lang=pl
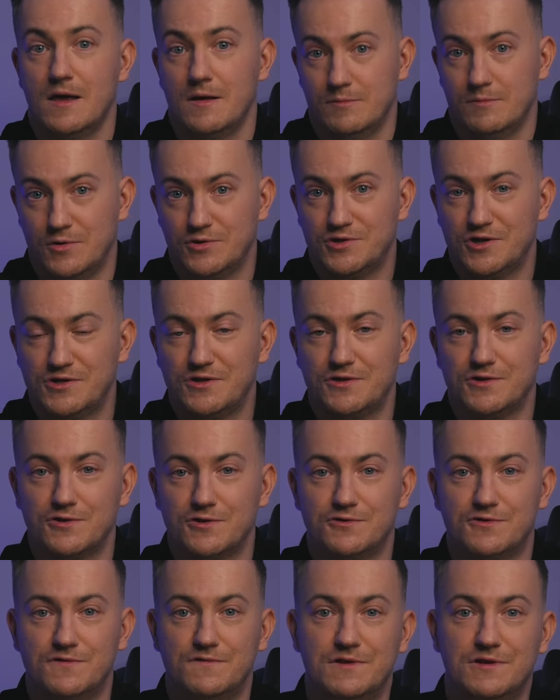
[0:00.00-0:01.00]
Możesz też
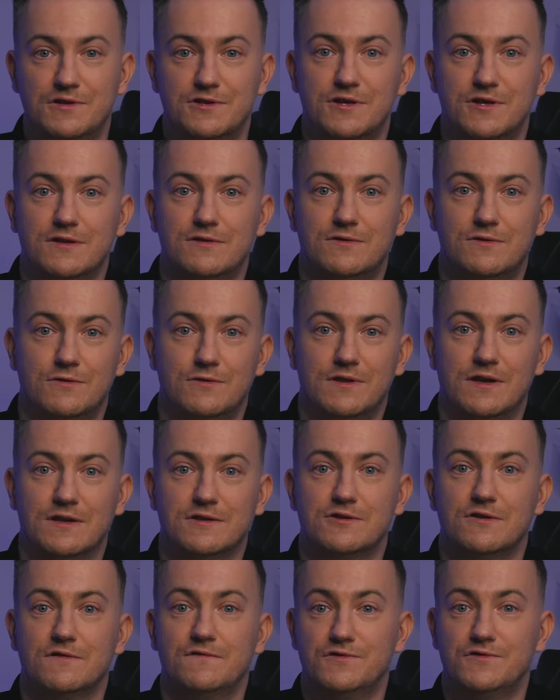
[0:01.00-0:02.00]
oczywiście
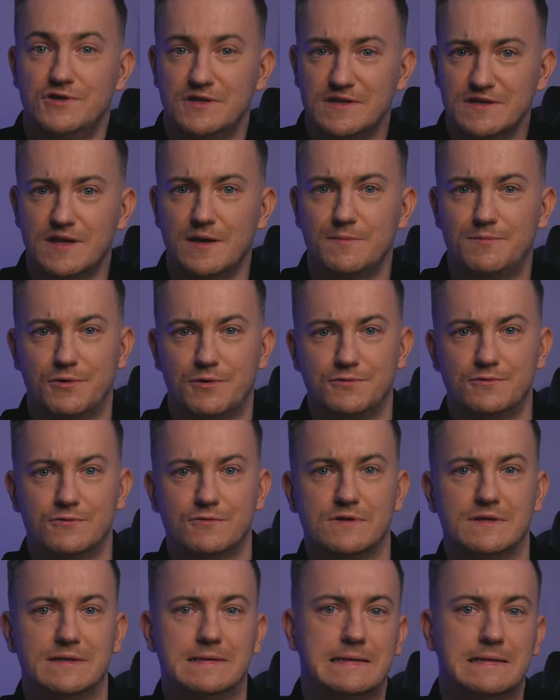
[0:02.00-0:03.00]
dodać wszystkie
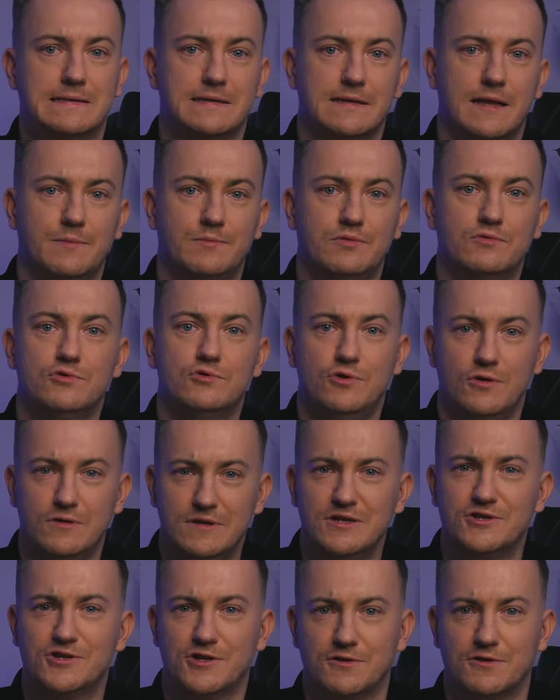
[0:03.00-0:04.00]
produkty ze sklepu do
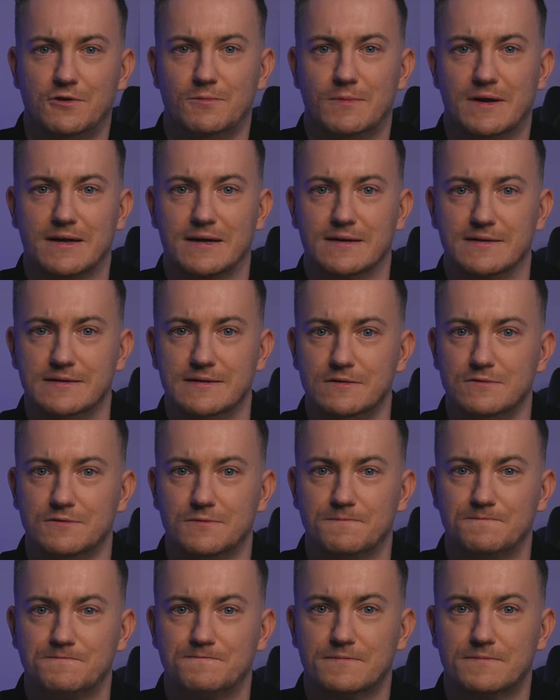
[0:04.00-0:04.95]
naszego magazynu.